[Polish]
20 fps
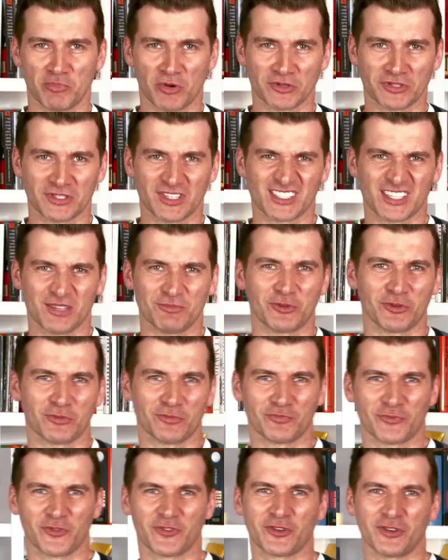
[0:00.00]
Bądźcie ze mną
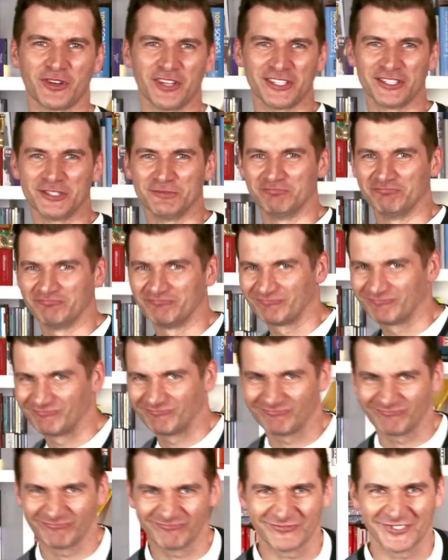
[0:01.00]
w kolejnym
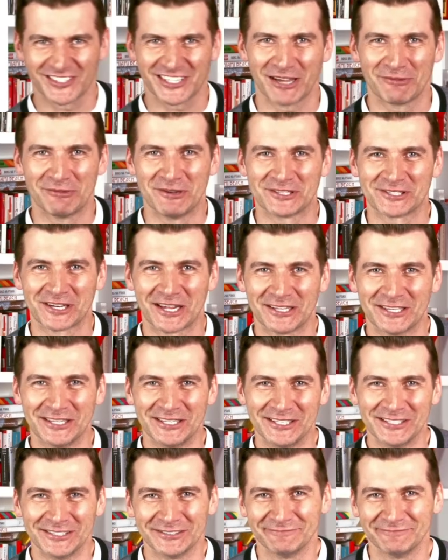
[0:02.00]
Kamil Channel.